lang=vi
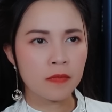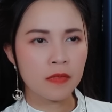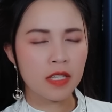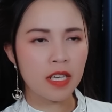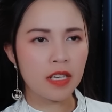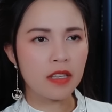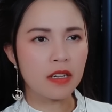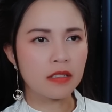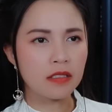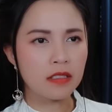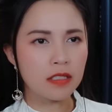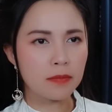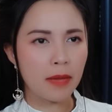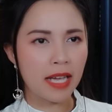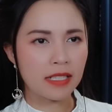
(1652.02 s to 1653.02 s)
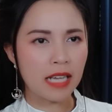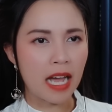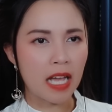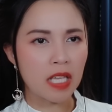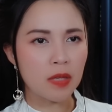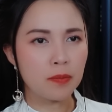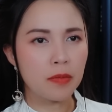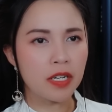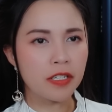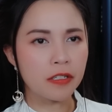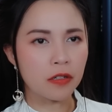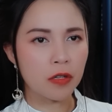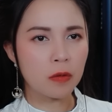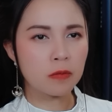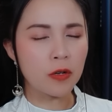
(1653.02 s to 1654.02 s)
Chỉ những người mang thai mới
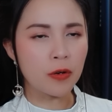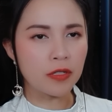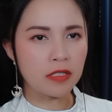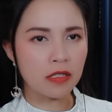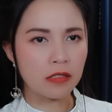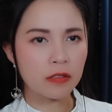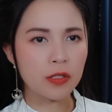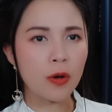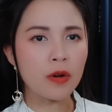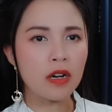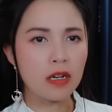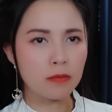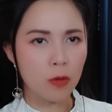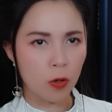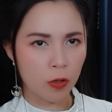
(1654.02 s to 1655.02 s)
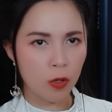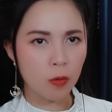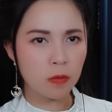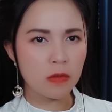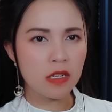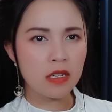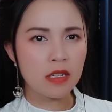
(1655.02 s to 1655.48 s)
được chúng đối xử tốt hơn một chút,